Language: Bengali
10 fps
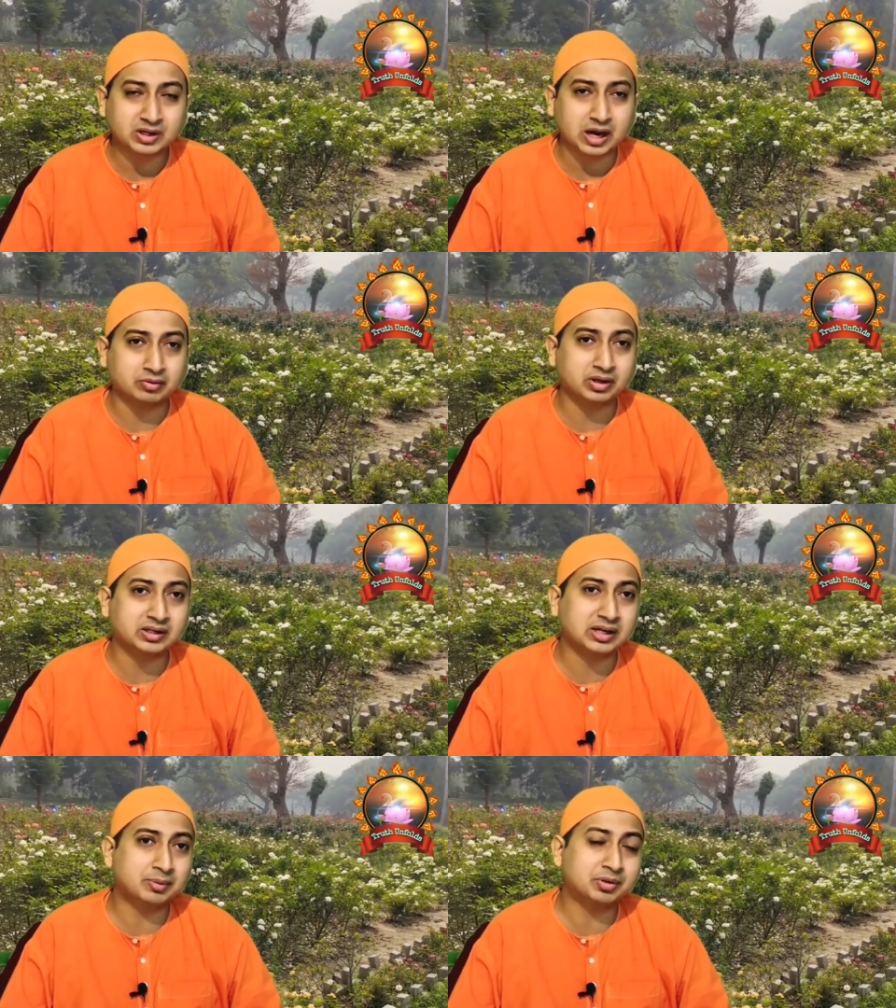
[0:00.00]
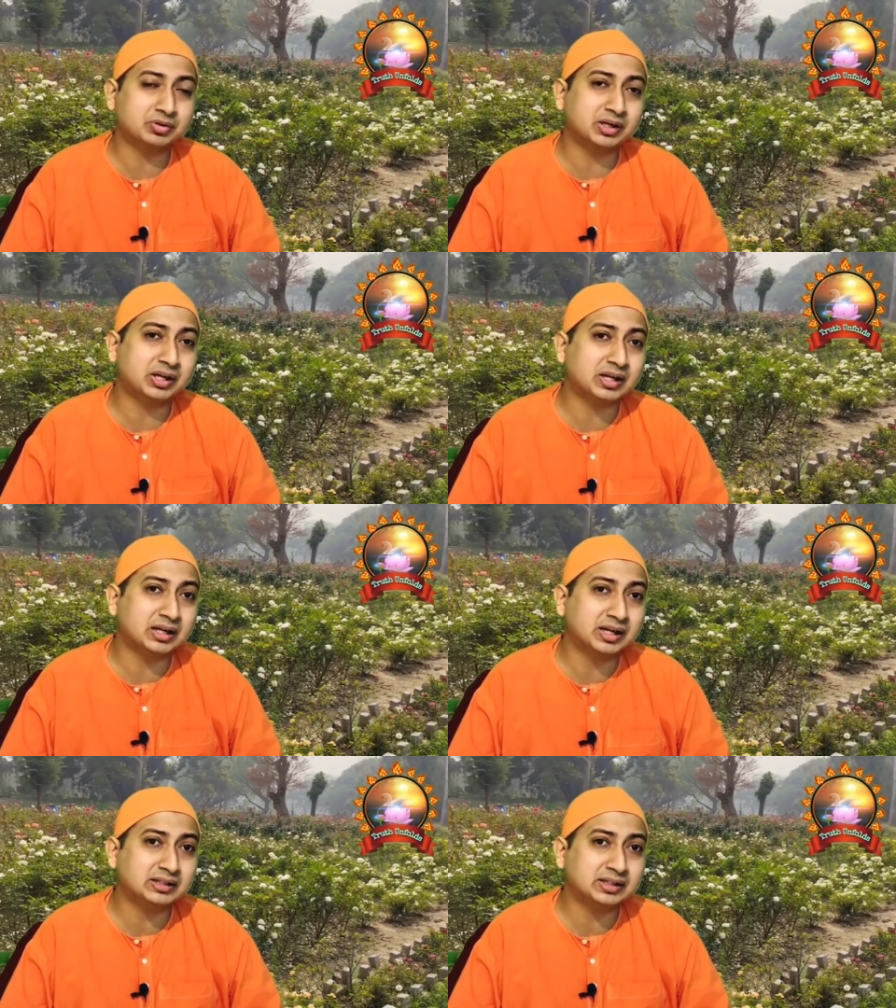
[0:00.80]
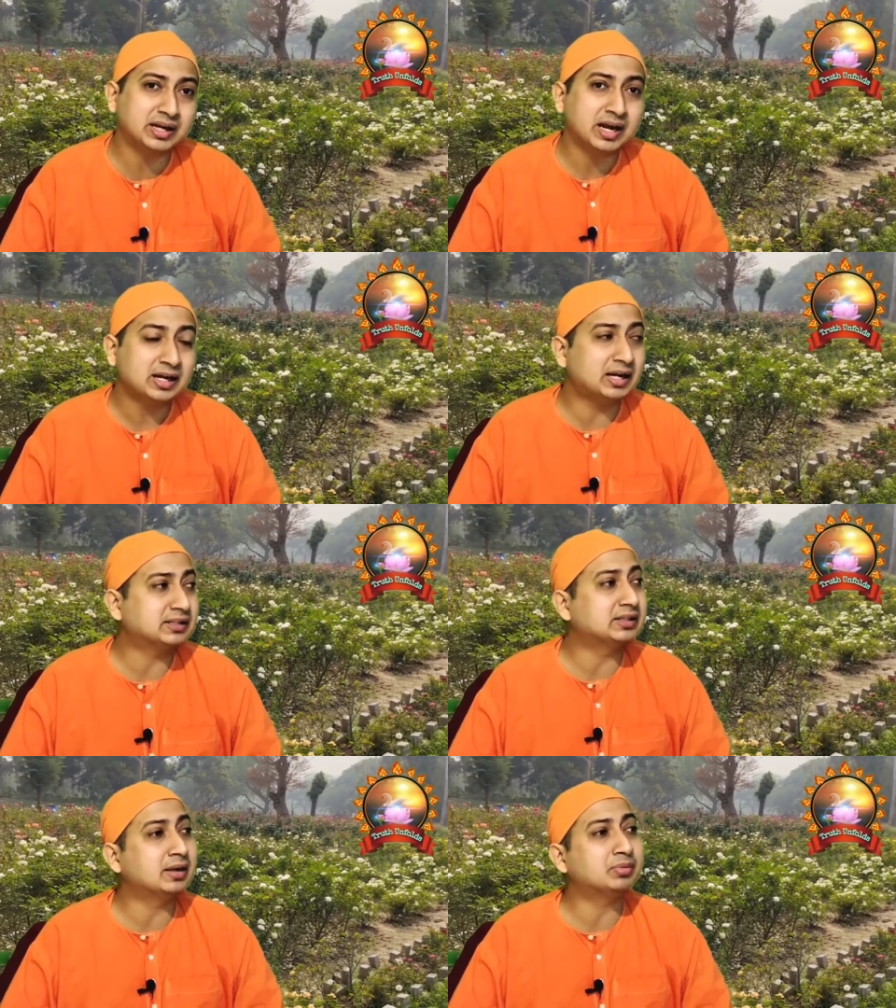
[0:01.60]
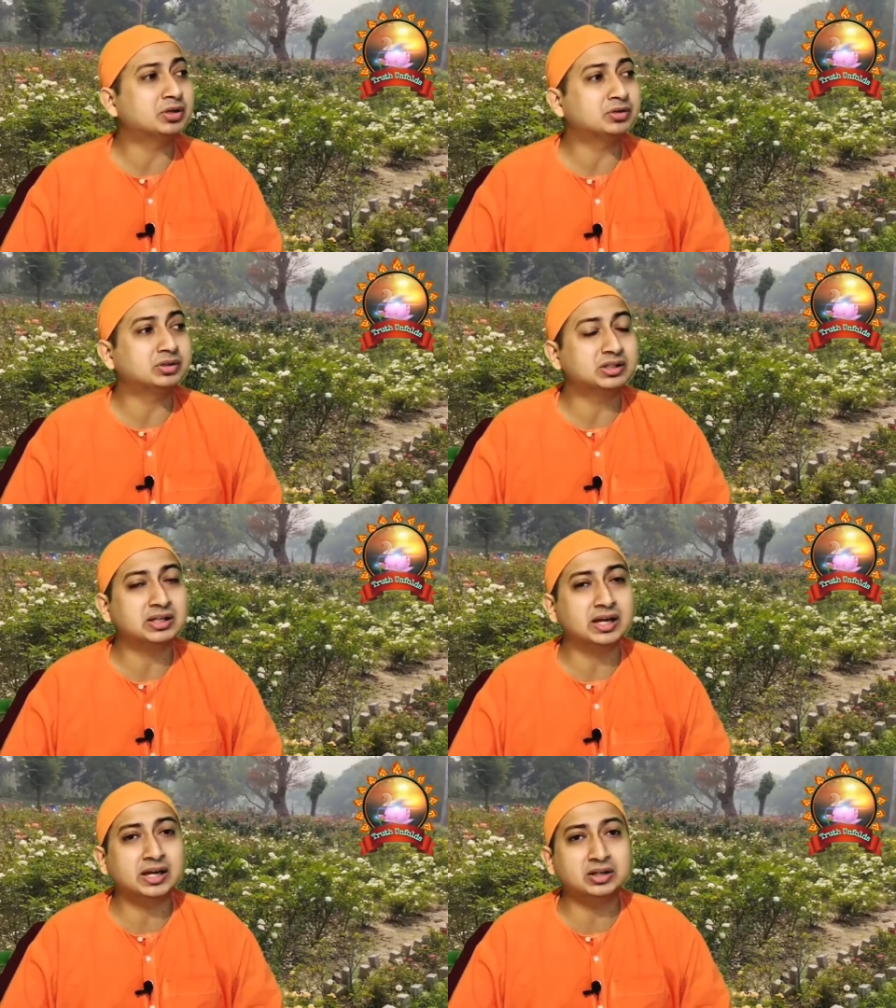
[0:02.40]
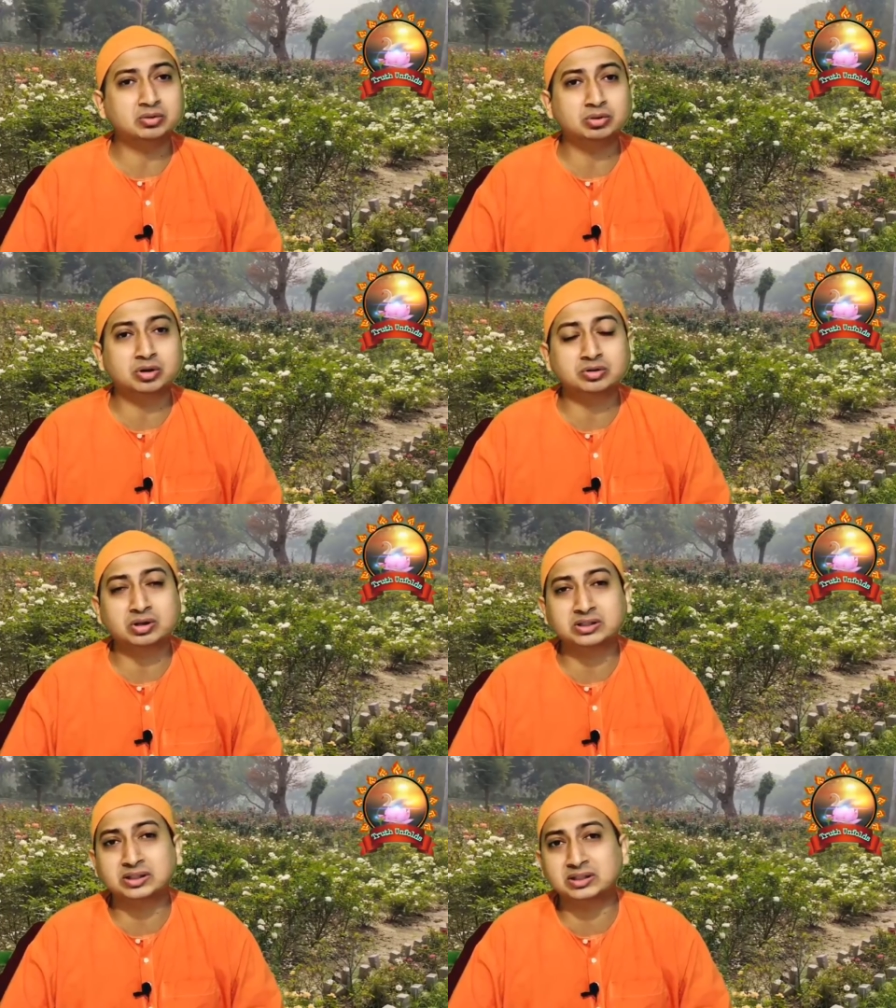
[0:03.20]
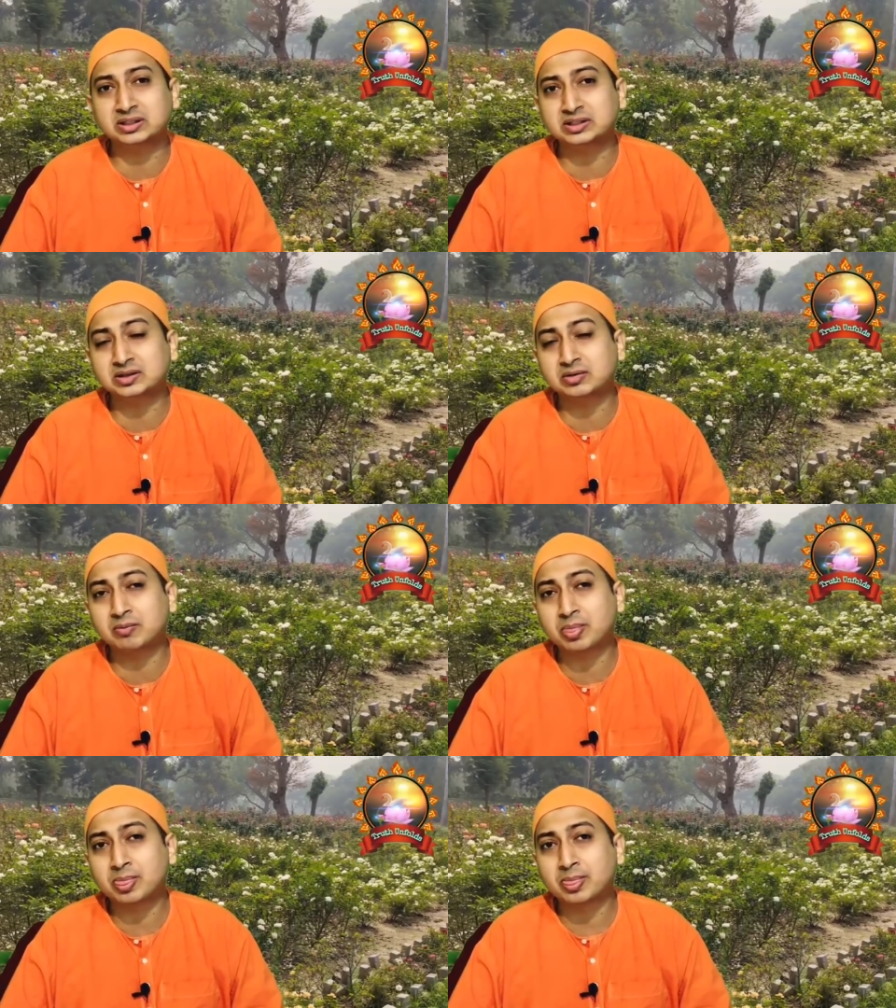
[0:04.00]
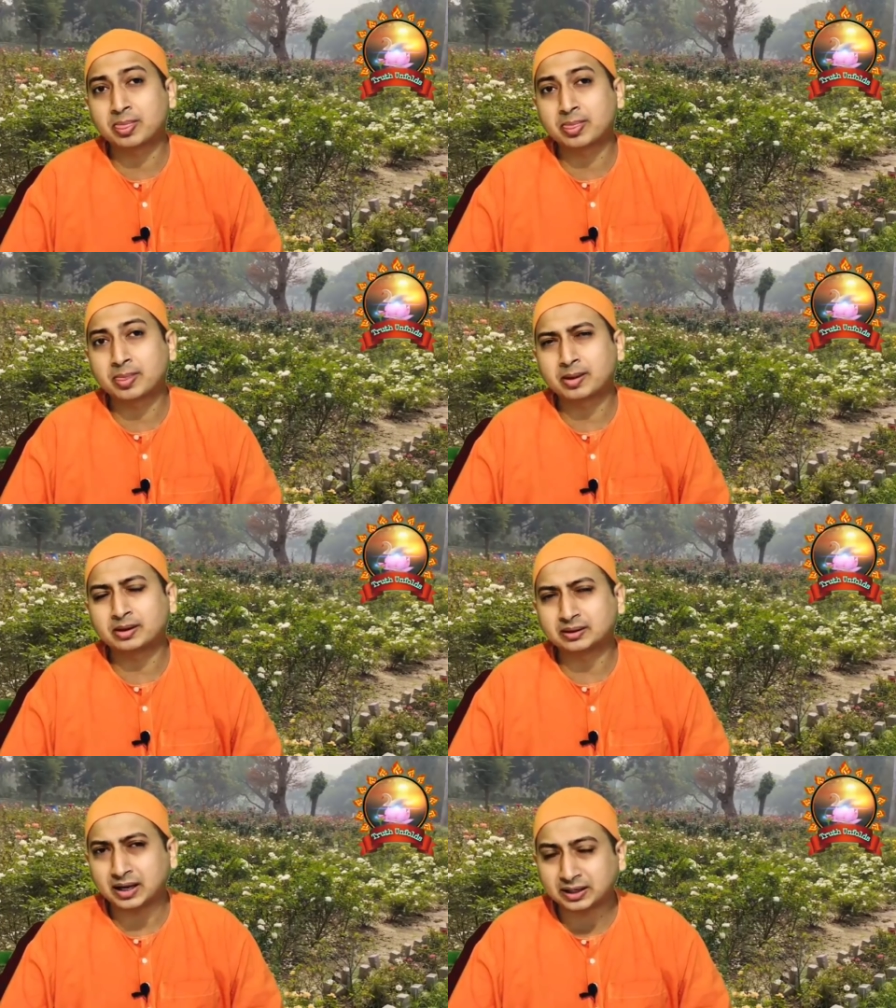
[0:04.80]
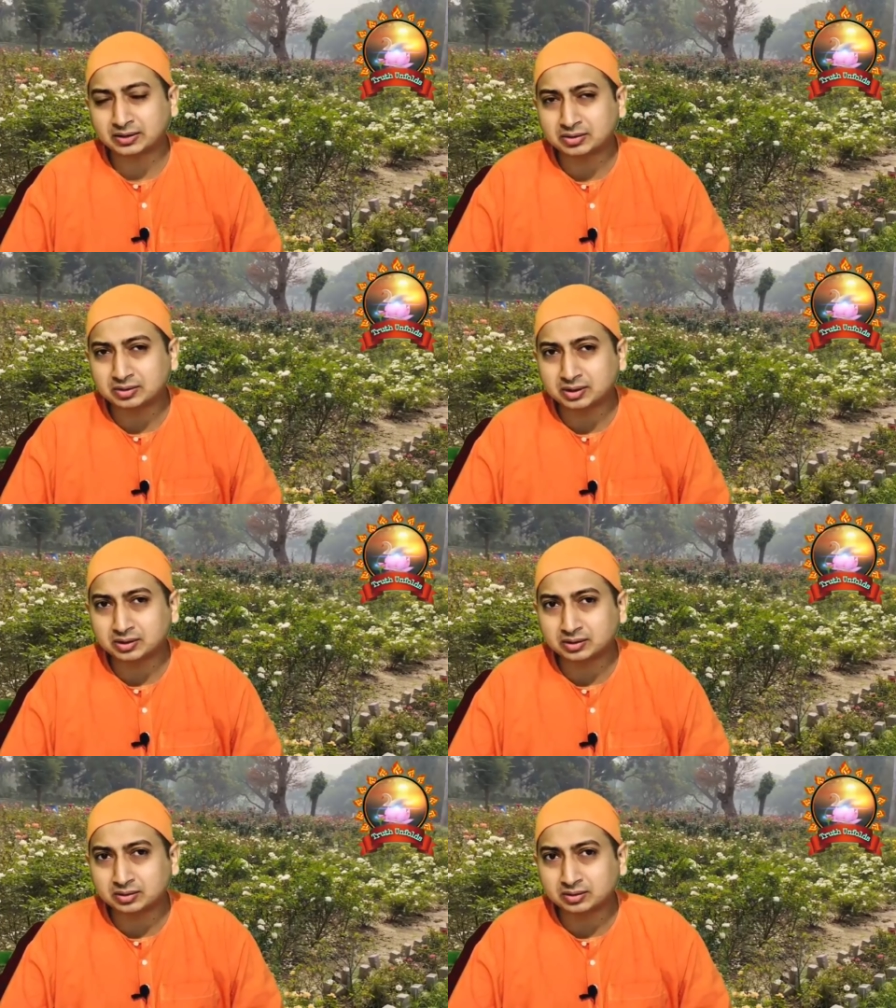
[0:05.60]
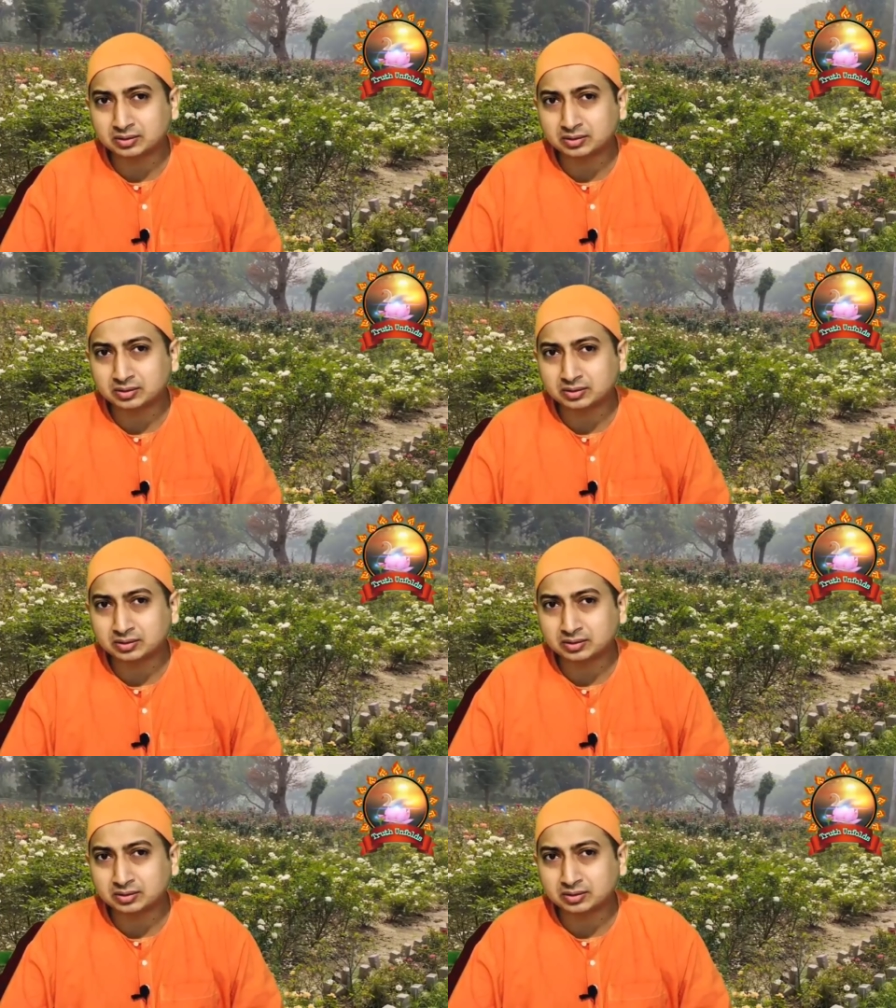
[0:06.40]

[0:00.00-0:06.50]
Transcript: ঠাকুরকে জানার পিছনে এটাই দাঁড়িয়ে আছে নাহলে শ্রীরামকৃষ্ণ সিরিয়ালের দূরদর্শনে যে দিয়েছিল তার কিছু চরিত্র